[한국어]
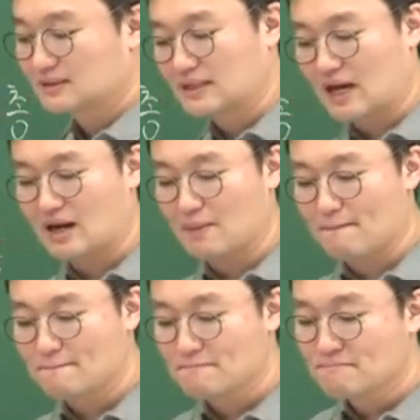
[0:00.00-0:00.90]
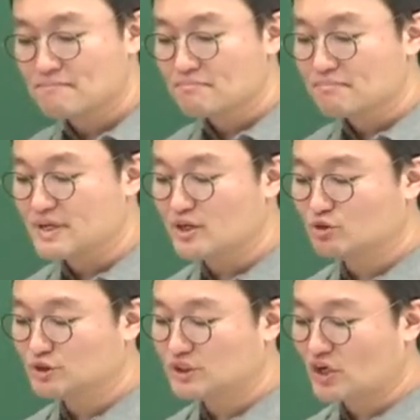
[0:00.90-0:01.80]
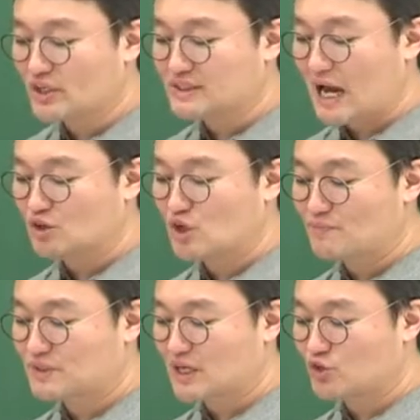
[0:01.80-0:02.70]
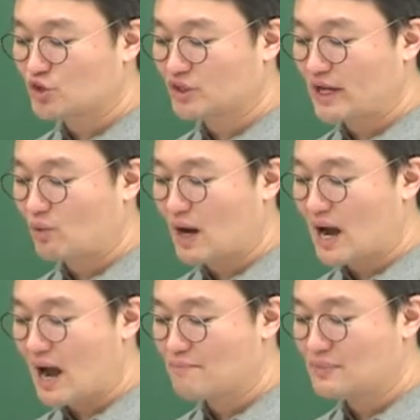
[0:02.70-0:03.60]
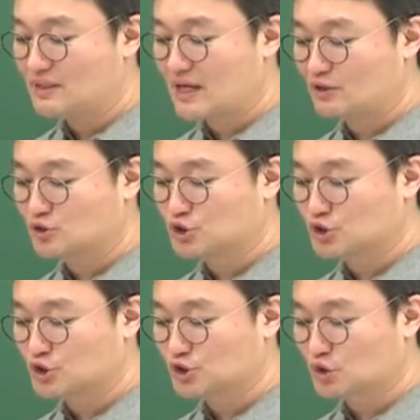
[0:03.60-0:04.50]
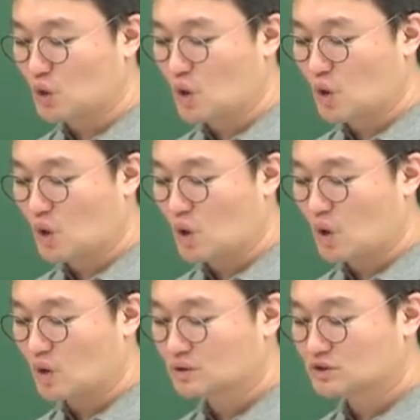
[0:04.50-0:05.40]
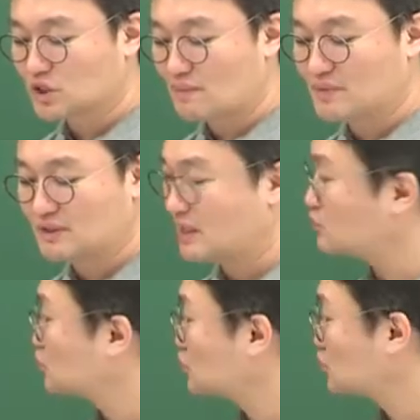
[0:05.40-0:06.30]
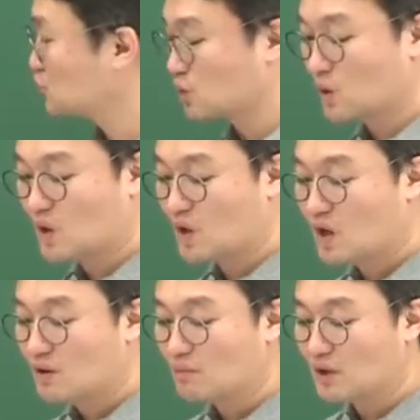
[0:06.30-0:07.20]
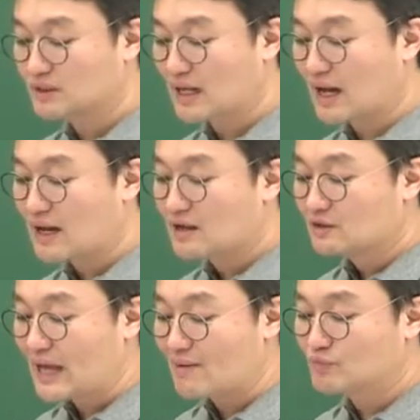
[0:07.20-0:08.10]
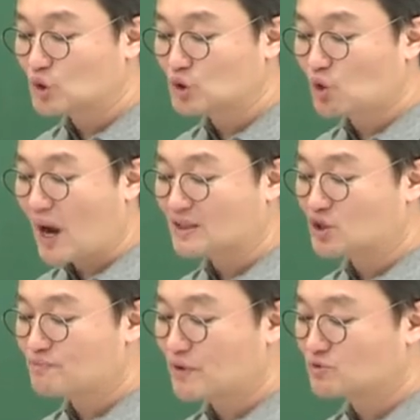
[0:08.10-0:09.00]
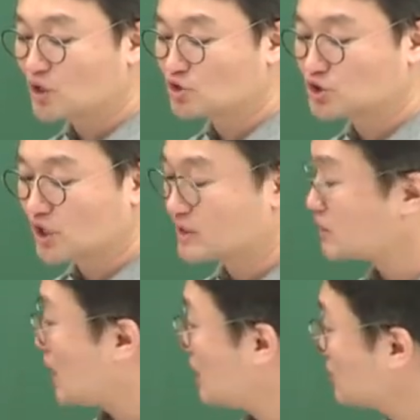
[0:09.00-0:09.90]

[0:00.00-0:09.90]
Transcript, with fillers: 그 다음 미군정이 좌우합작위원회와 한민당을 주축으로 그쵸 한민당을 주축으로 뭐 했다 남조선 과도 입법 위원을 구성했다